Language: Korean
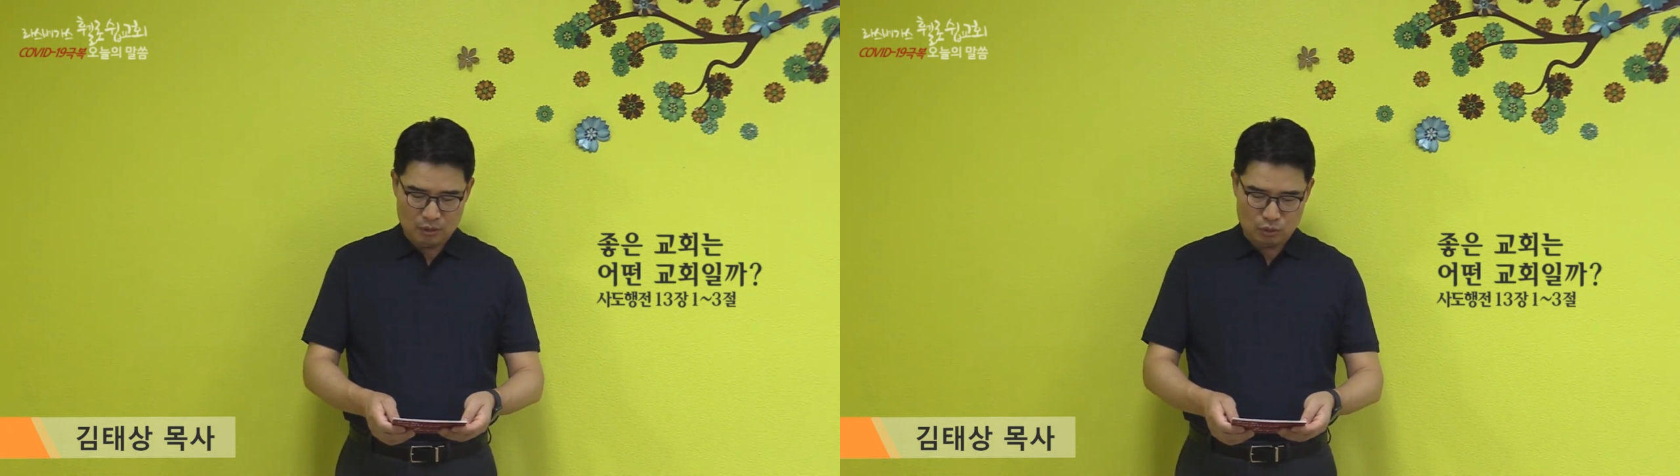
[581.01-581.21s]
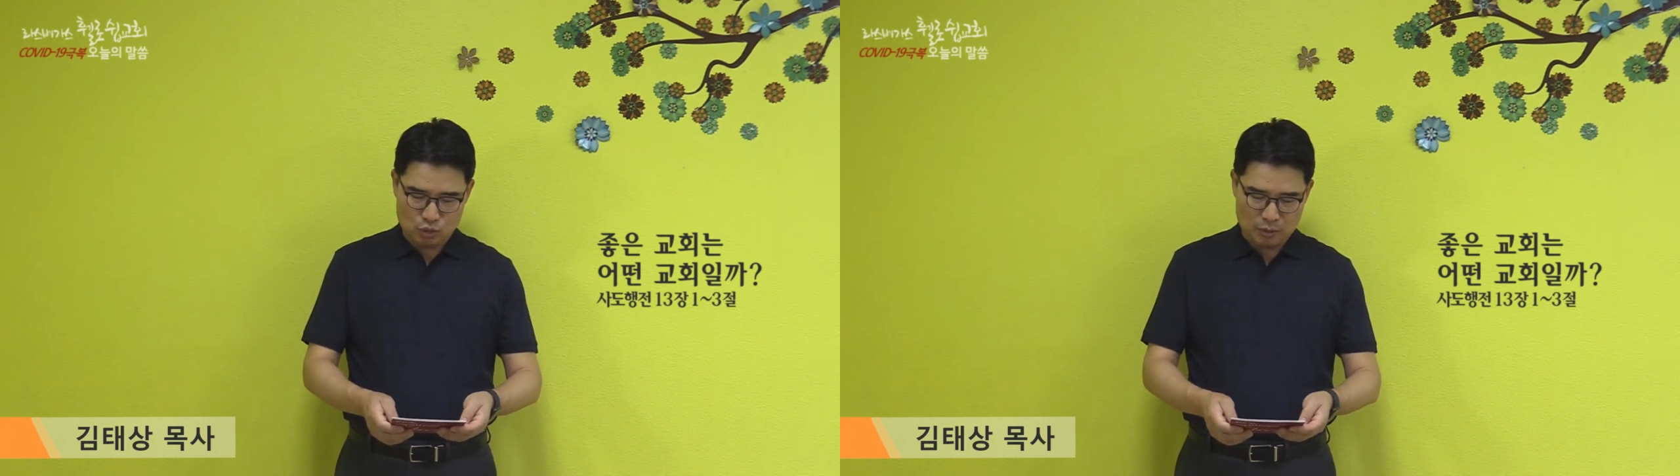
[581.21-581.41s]

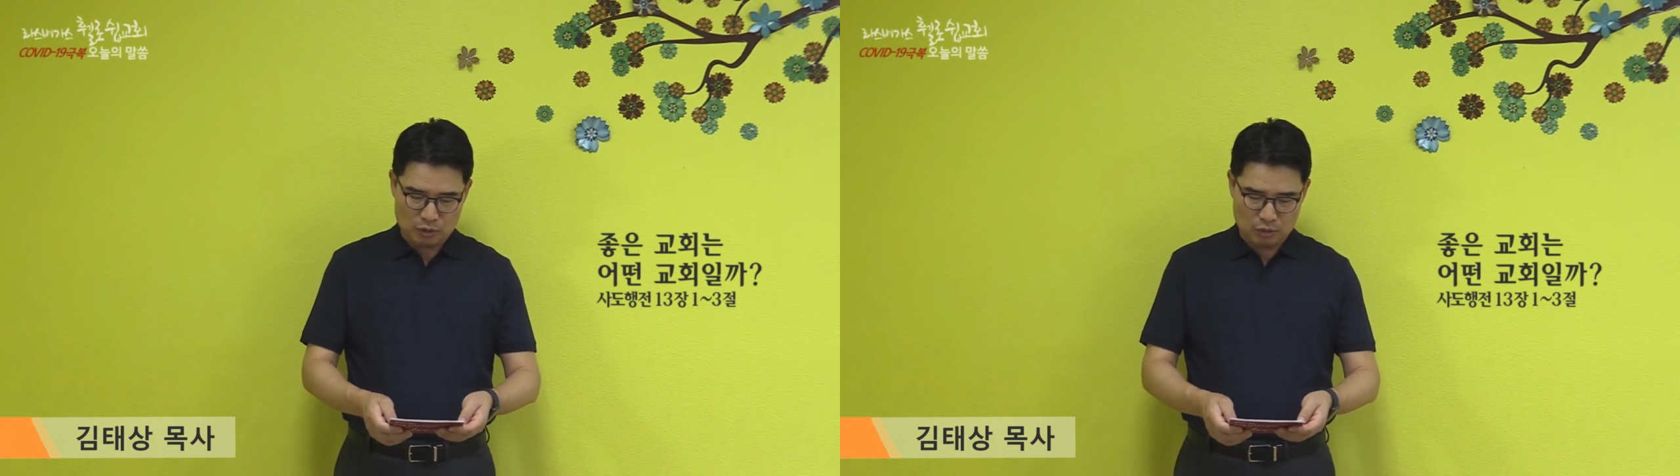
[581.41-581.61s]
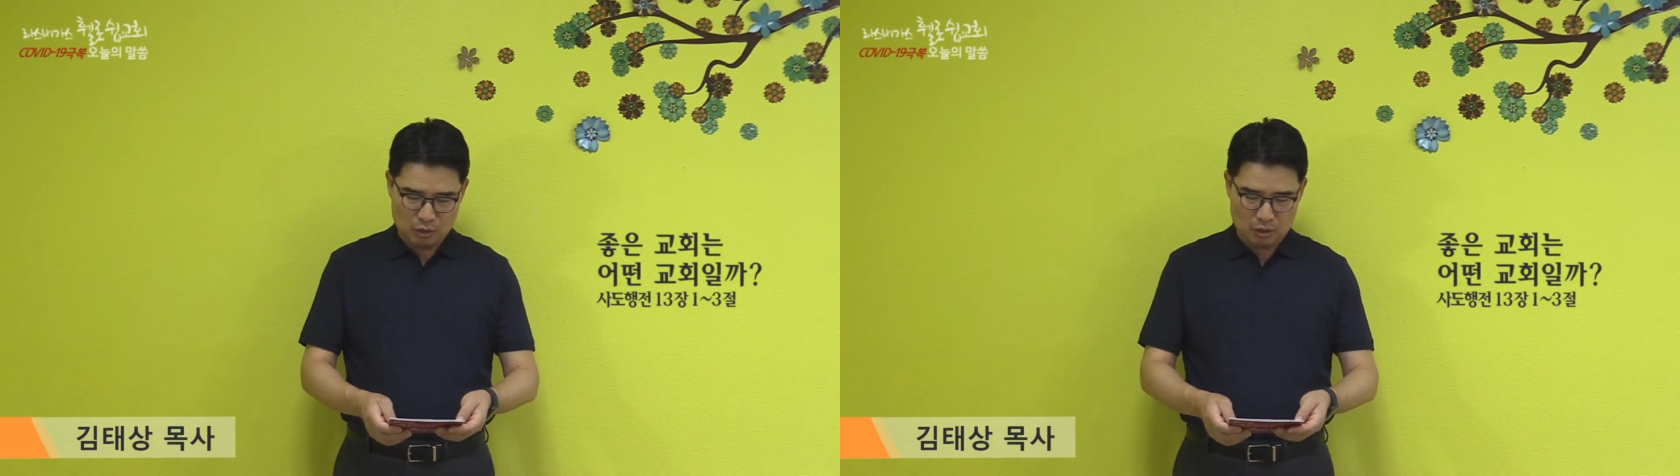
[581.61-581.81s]

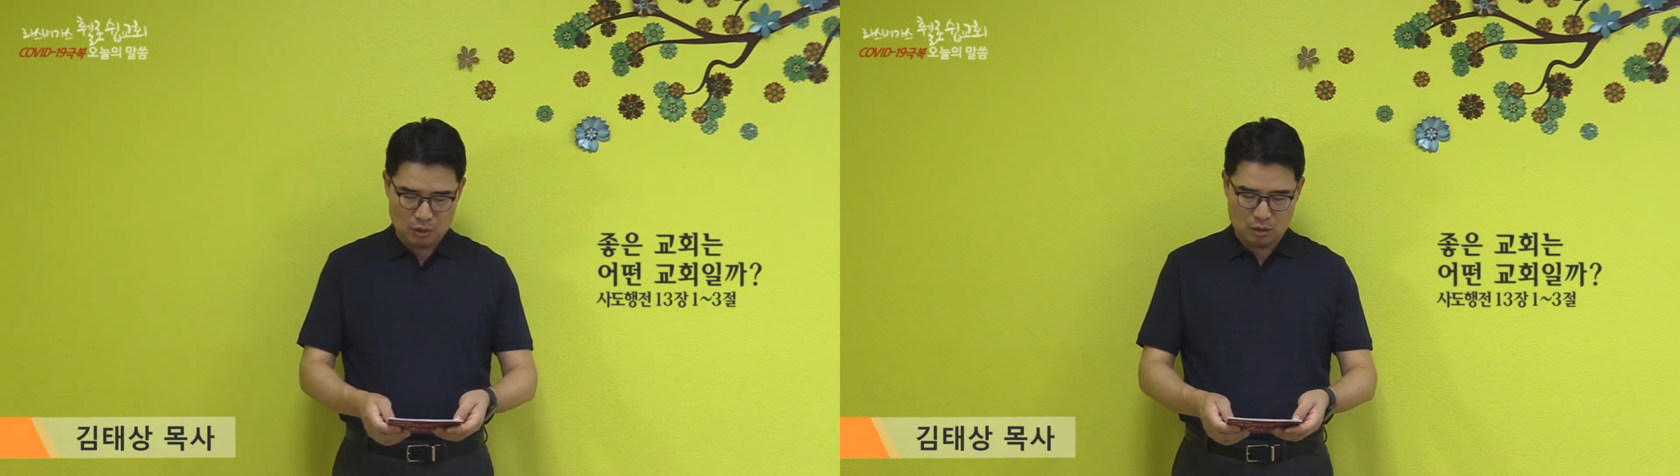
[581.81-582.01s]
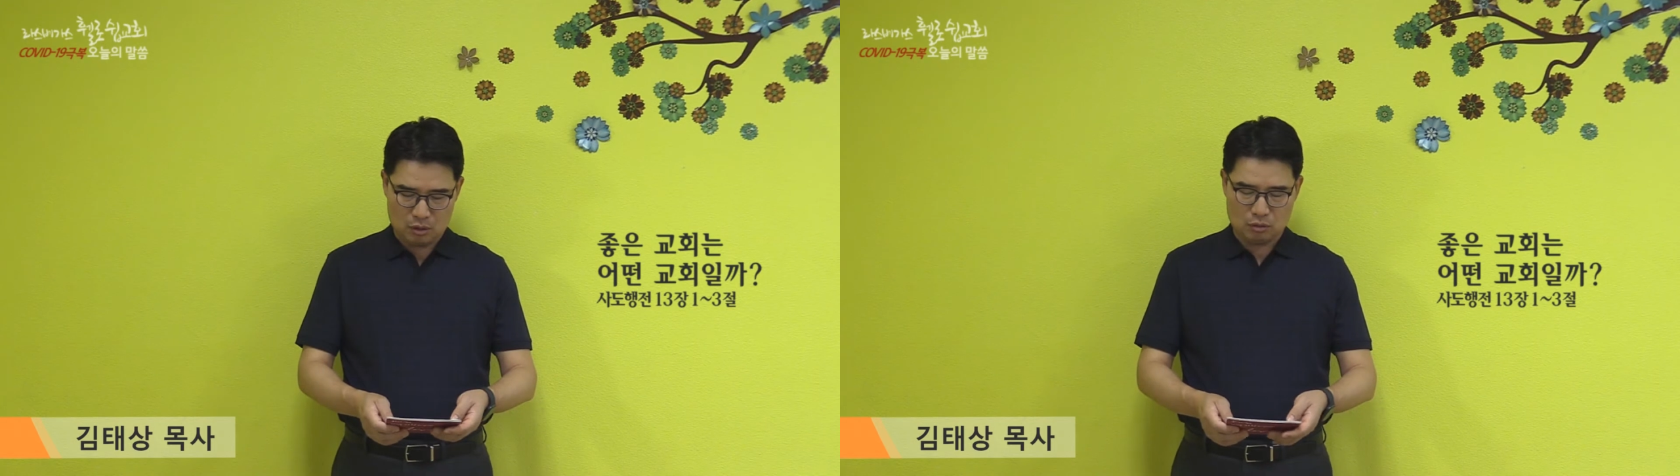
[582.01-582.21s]

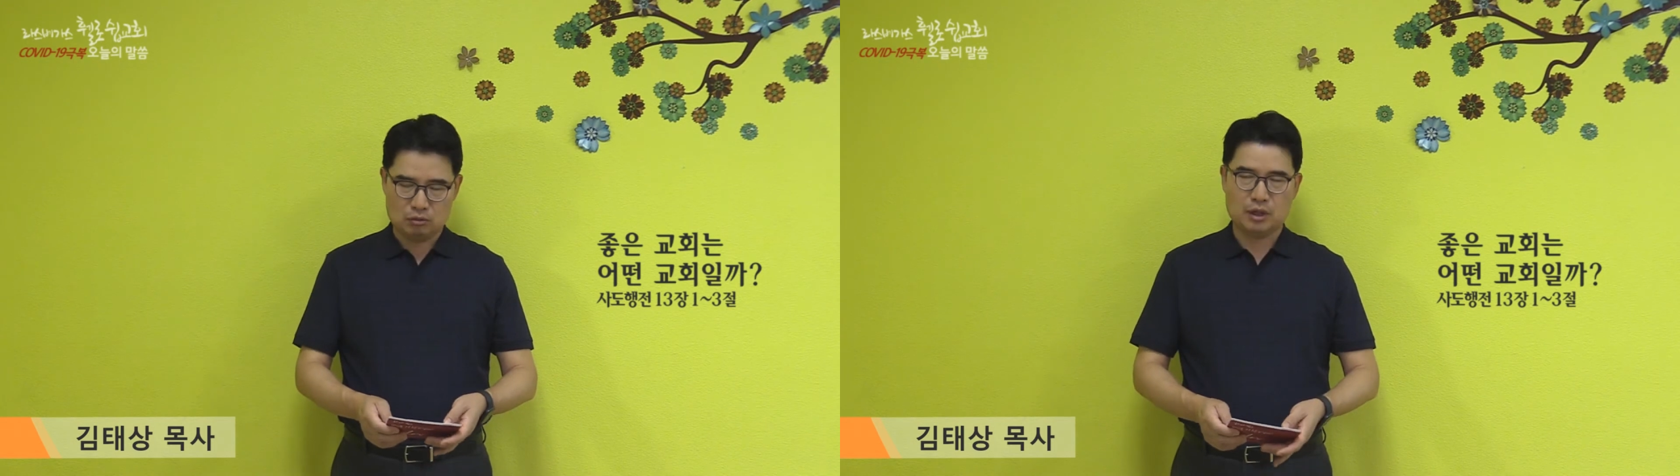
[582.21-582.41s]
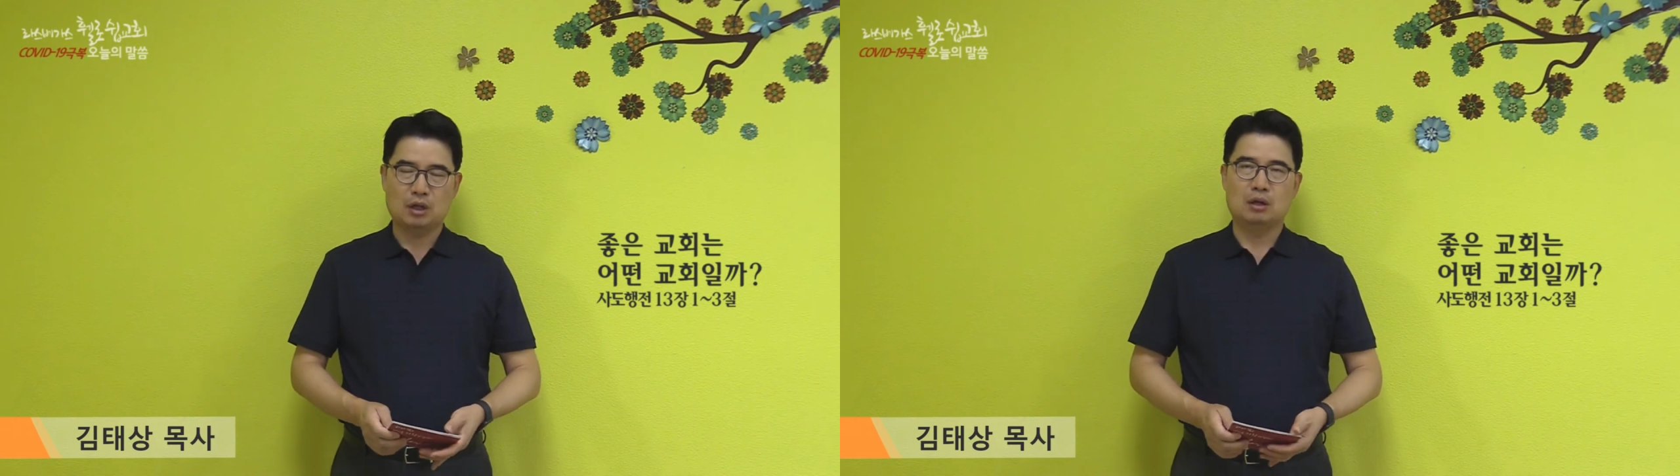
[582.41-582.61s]
요즘에도요
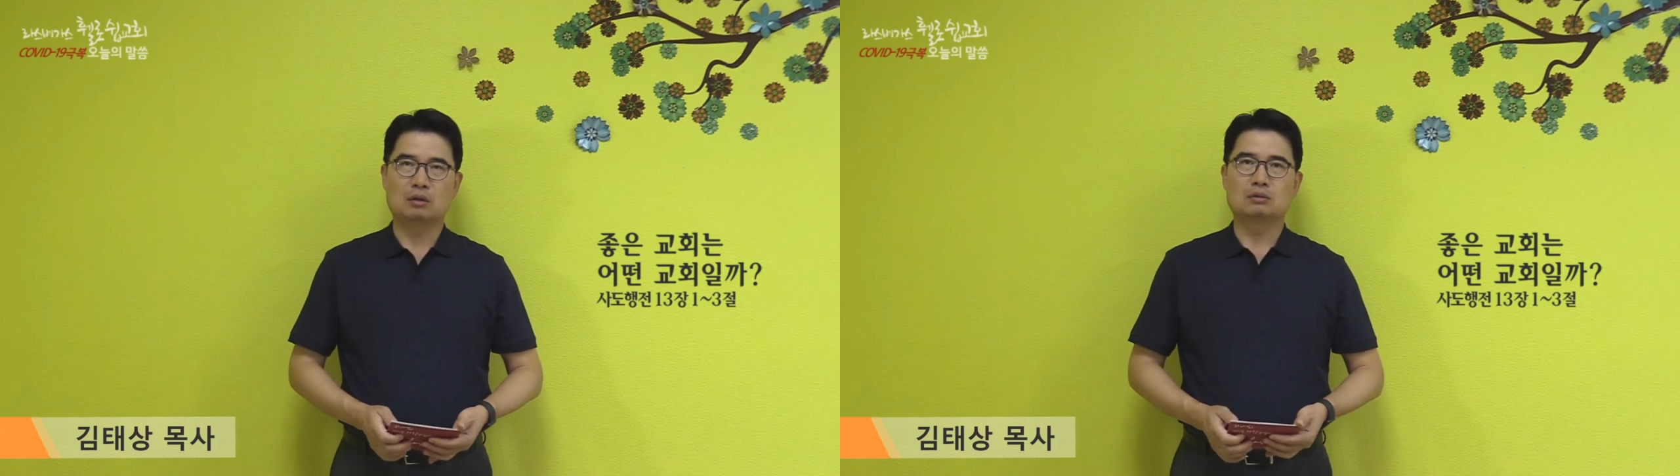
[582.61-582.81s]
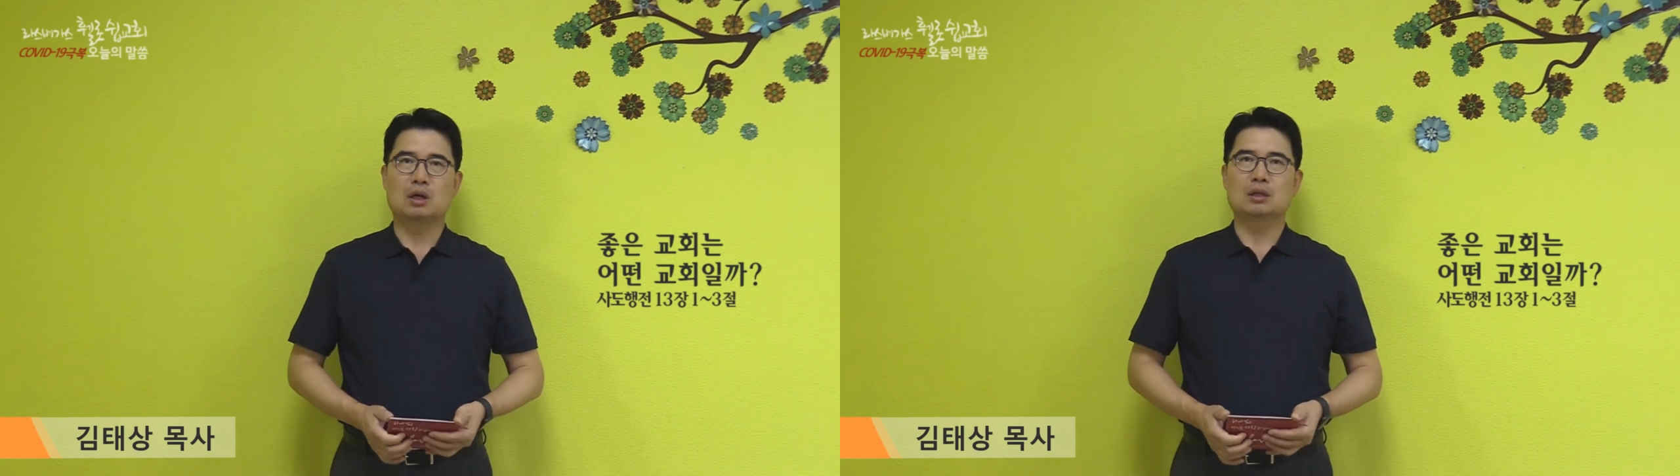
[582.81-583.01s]
우리가
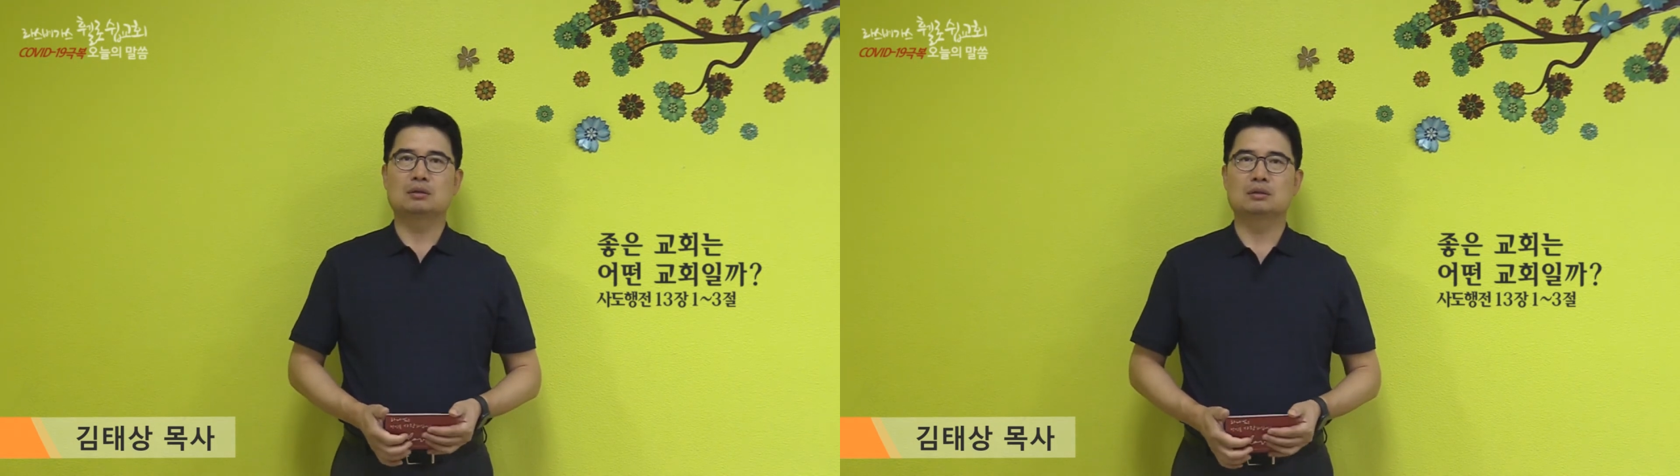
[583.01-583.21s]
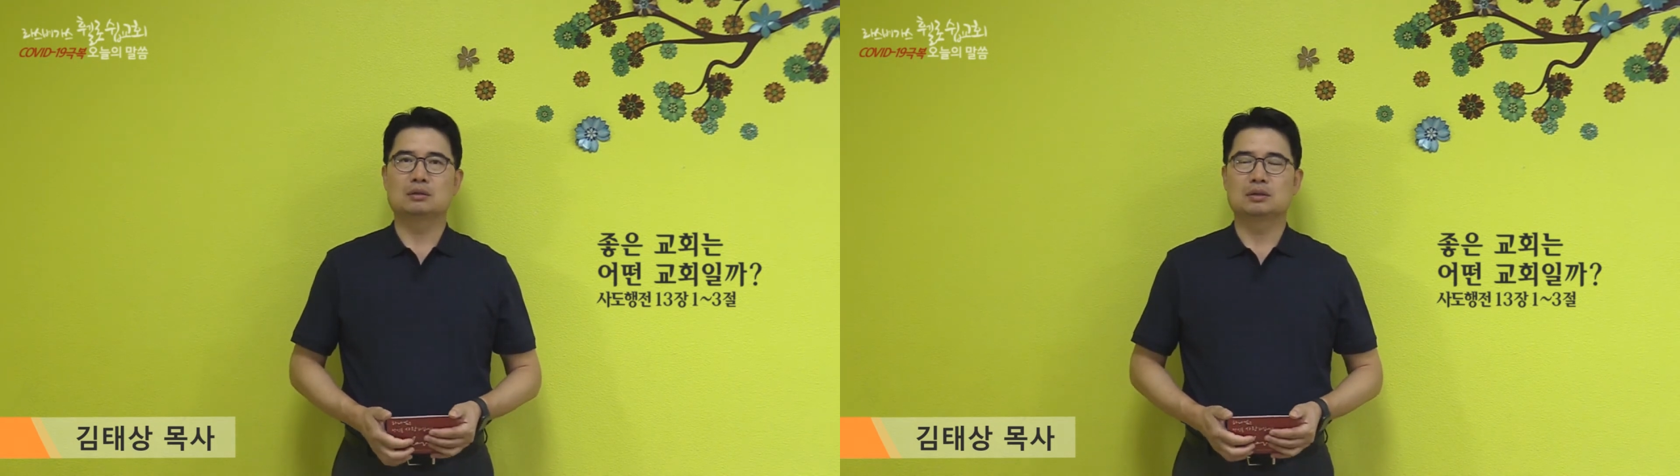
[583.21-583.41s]

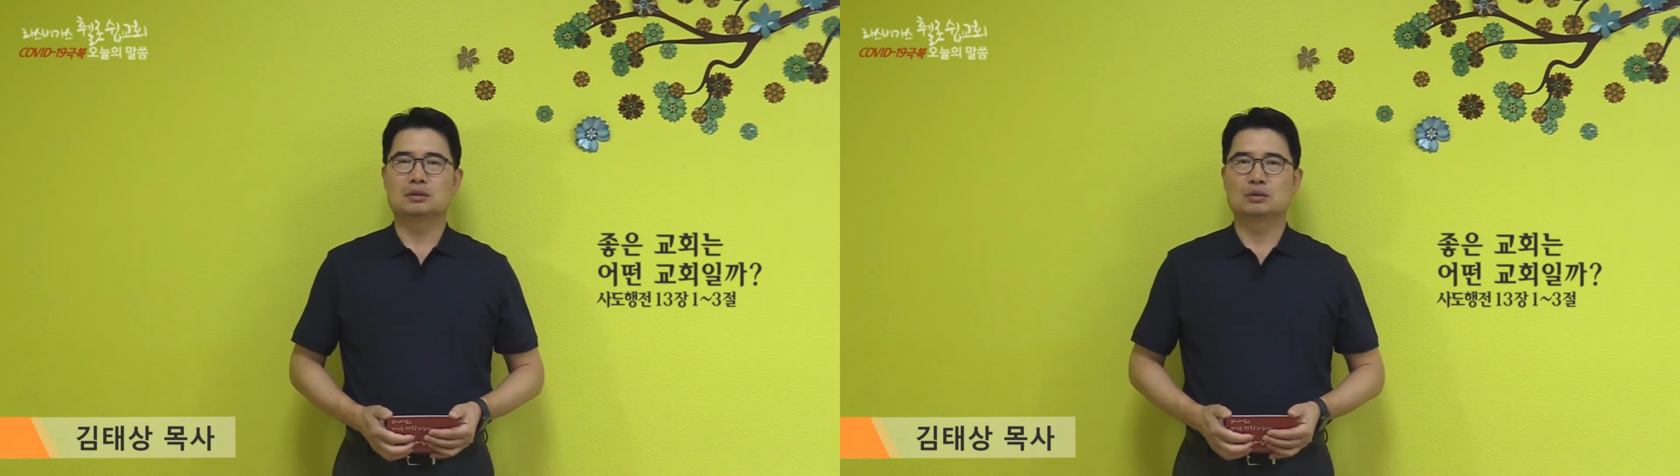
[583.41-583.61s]
어떠한